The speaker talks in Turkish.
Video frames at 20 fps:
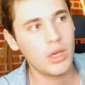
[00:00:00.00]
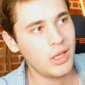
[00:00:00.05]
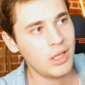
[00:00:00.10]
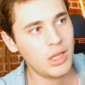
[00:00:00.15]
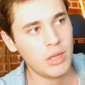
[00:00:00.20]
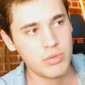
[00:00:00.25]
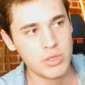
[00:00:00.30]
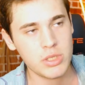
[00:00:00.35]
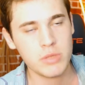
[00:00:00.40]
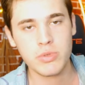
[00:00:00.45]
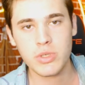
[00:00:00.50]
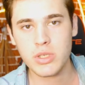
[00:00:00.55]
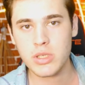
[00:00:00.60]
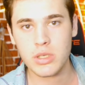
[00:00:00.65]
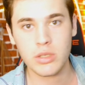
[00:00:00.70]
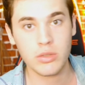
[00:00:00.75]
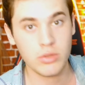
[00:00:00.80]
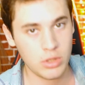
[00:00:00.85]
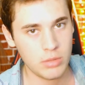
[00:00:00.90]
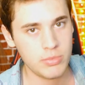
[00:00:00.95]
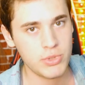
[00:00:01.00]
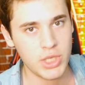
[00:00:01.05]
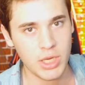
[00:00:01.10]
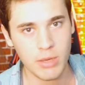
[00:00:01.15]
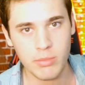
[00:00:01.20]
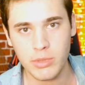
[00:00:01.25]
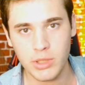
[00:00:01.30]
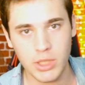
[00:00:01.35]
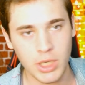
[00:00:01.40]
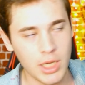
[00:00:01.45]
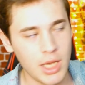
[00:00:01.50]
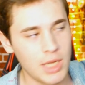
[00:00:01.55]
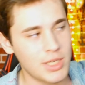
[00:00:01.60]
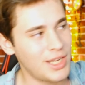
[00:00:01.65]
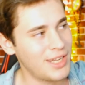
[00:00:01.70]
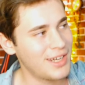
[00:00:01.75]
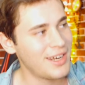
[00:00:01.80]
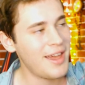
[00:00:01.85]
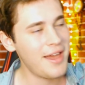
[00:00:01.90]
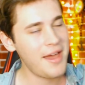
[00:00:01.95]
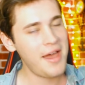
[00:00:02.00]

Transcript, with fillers: edepsiz bir şey sakın öyle bir şey yapmayın arkadaşlar